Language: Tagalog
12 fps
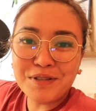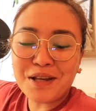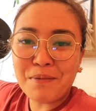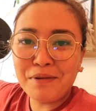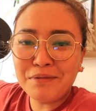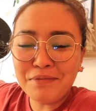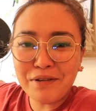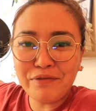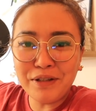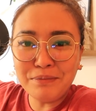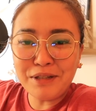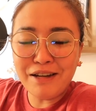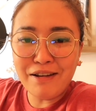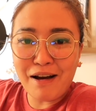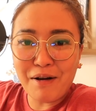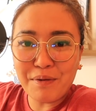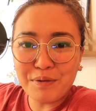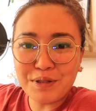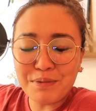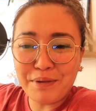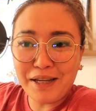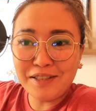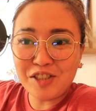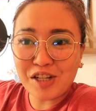ko, sabi ko, mag-film kayo ako sa
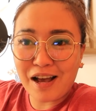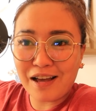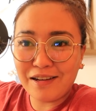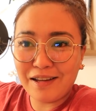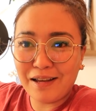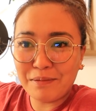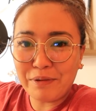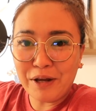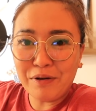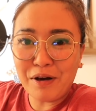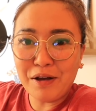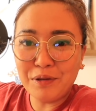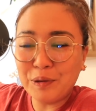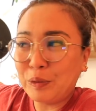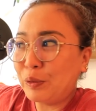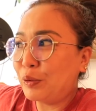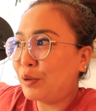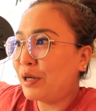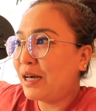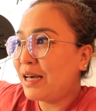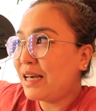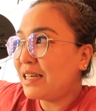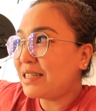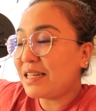main channel. Pero ano,
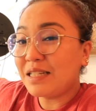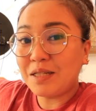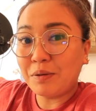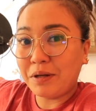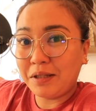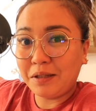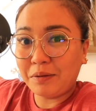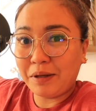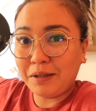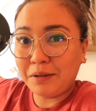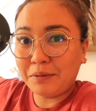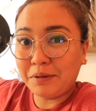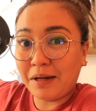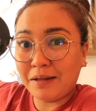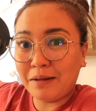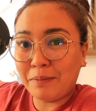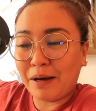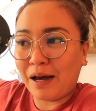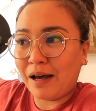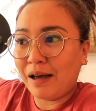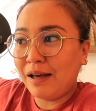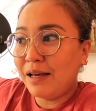since 2022 na, 'di ba?